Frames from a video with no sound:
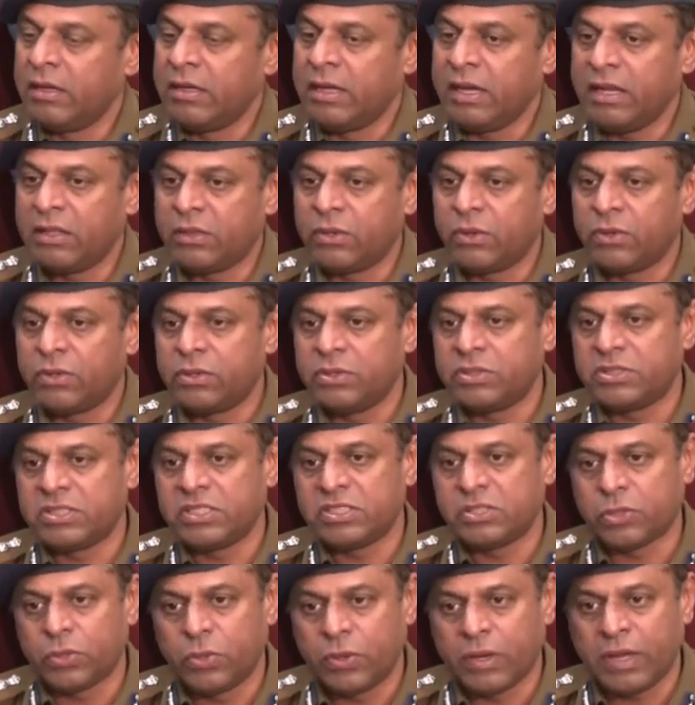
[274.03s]
ये दोनों
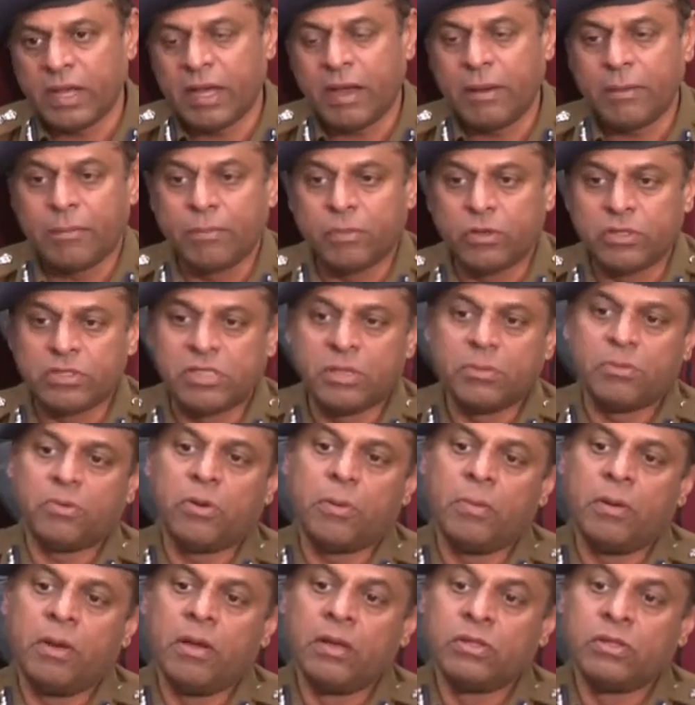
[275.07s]
चीज हो गया मुलजिम को